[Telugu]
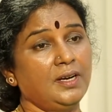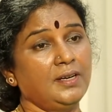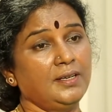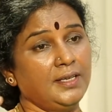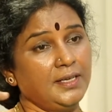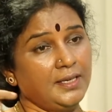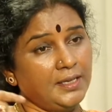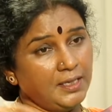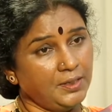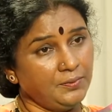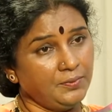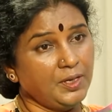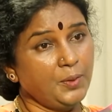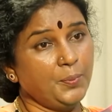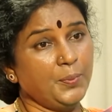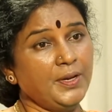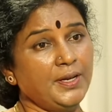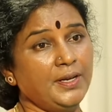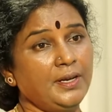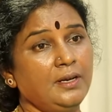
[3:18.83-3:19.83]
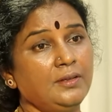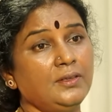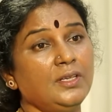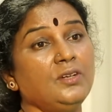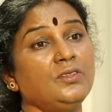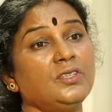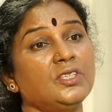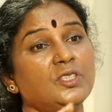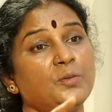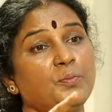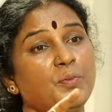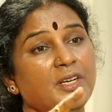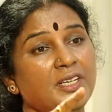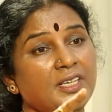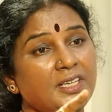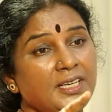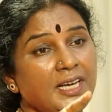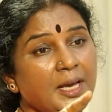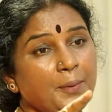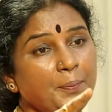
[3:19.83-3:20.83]
నాకు టికెట్ ఇవ్వకపోయినా తెలుగుదేశం
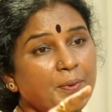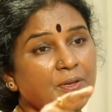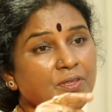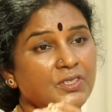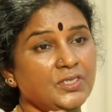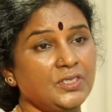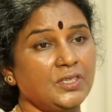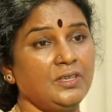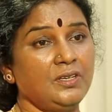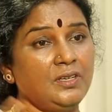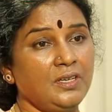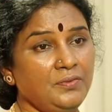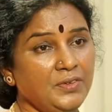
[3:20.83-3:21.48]
పార్టీ క్యాంపెయిన్ చేశాను